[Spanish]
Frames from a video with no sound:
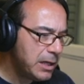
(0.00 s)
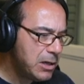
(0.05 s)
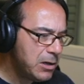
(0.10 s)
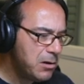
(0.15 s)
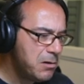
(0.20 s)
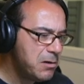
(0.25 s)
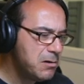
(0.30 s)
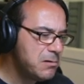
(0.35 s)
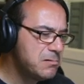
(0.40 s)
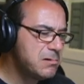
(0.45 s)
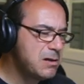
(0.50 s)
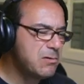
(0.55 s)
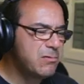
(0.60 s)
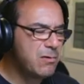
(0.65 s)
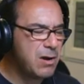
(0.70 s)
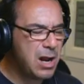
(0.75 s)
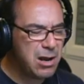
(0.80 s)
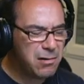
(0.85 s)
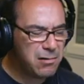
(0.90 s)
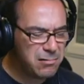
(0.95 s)
tío,
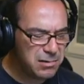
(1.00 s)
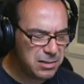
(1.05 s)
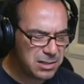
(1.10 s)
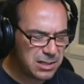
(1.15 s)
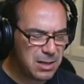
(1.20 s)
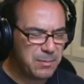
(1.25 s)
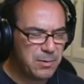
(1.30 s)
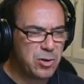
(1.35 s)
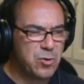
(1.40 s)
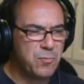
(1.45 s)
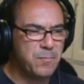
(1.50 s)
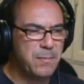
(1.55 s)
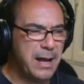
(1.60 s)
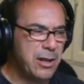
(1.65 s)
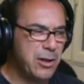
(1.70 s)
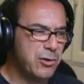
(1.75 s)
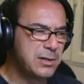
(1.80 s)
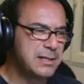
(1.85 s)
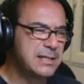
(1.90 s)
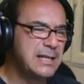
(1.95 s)
abuelo, es que mi
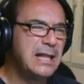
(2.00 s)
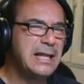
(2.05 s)
cumpleaños